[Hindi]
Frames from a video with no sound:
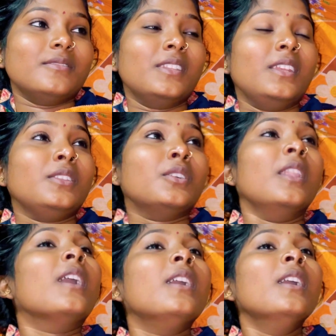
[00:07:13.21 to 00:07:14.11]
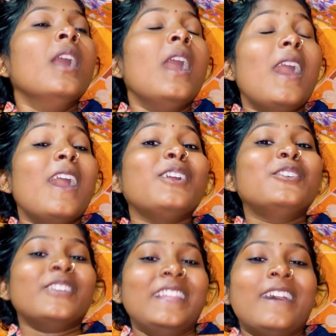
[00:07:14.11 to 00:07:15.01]
नींद खुला आँख
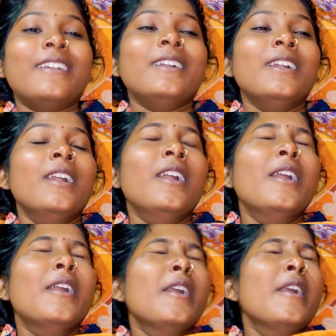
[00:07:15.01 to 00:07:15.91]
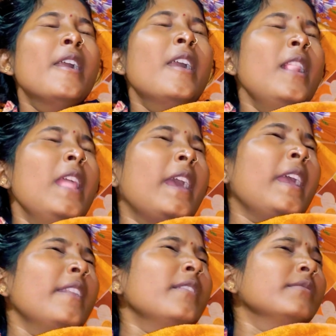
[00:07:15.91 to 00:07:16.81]
खुला
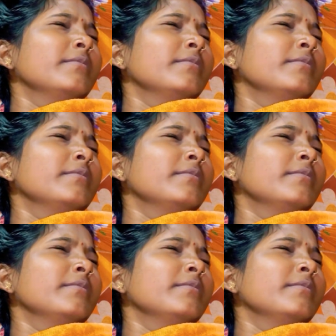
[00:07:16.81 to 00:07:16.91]
लेकिन